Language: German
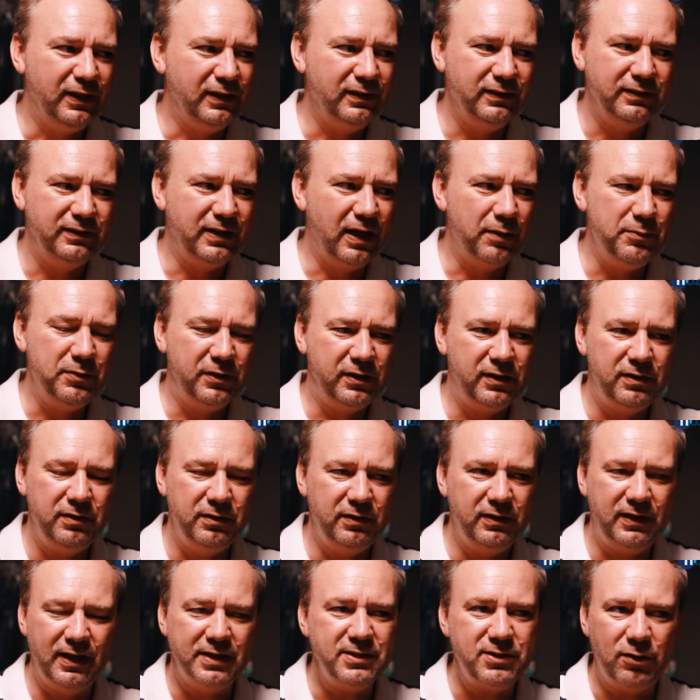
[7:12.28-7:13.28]
damit
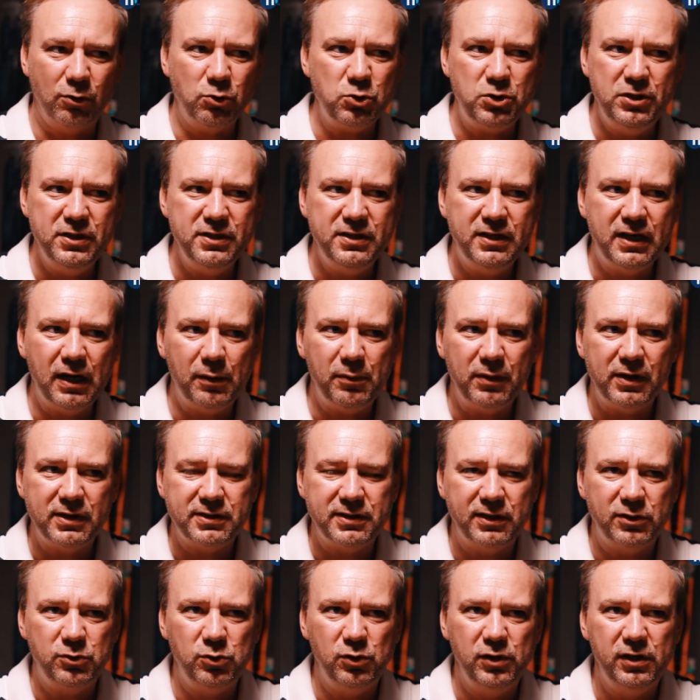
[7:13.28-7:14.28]
ganz ausschließen kann man
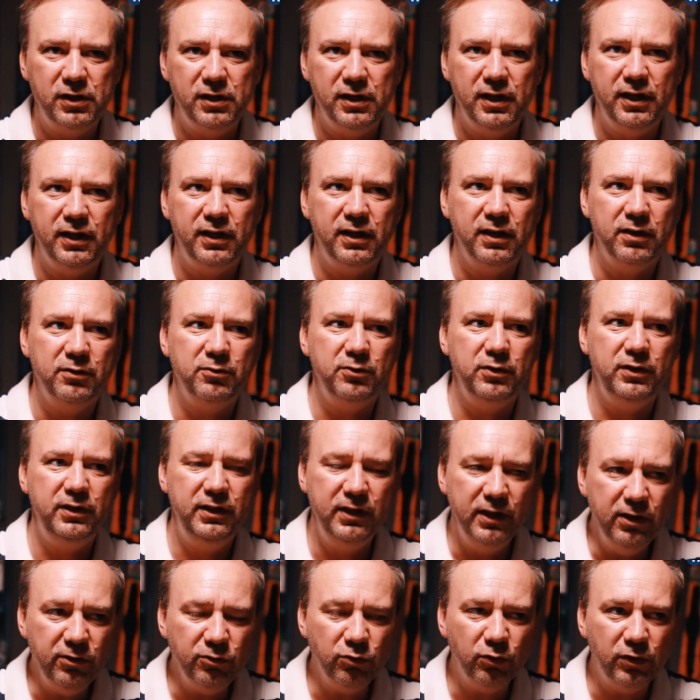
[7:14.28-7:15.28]
das natürlich nicht.
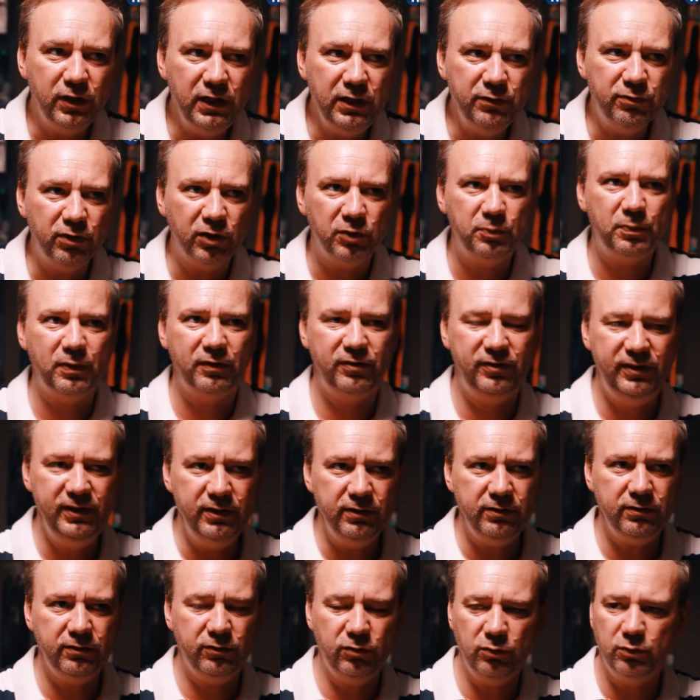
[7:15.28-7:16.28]
Hier ist noch nie was
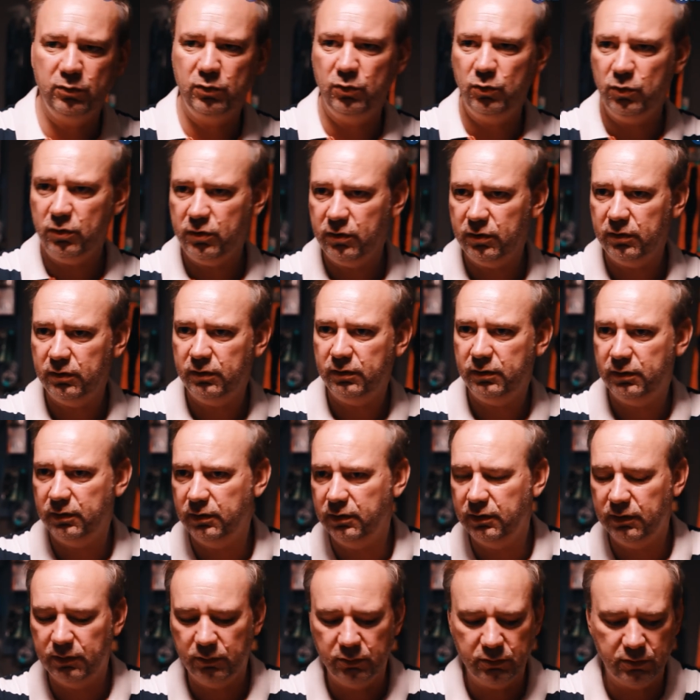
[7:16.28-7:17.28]
passiert, zum Glück, mhm.
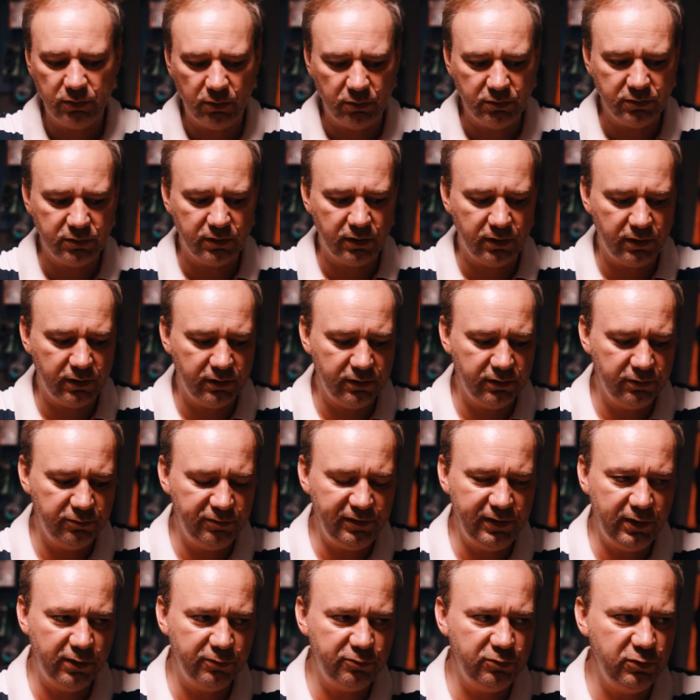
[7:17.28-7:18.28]
äh, unter unserer äh,
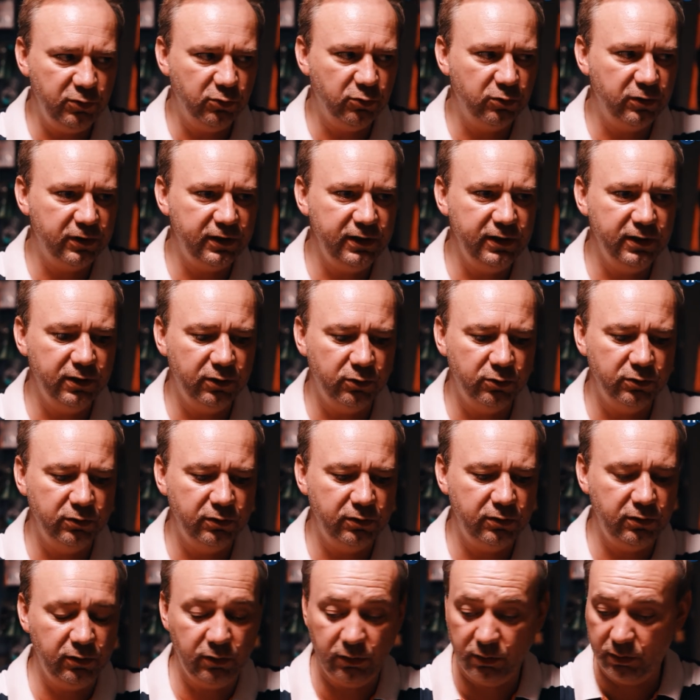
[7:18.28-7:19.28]
Federführung hier
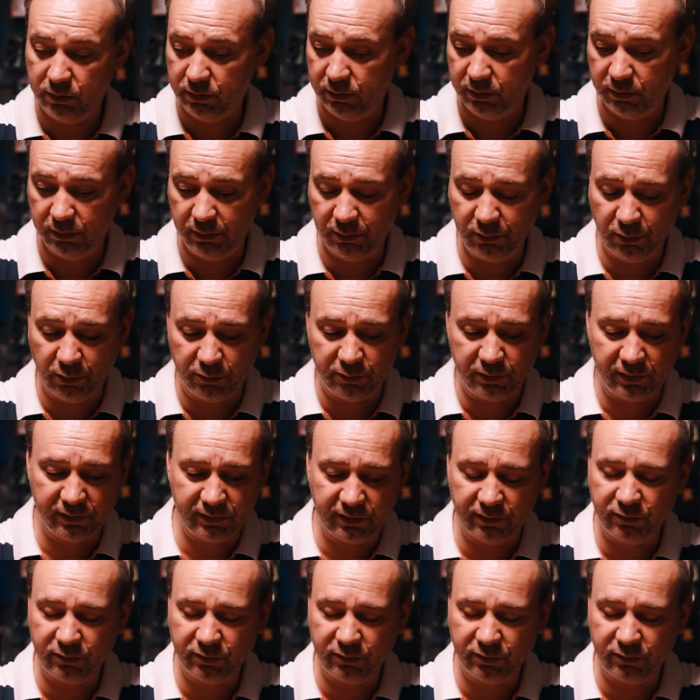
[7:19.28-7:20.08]
und äh, ich hoffe, dass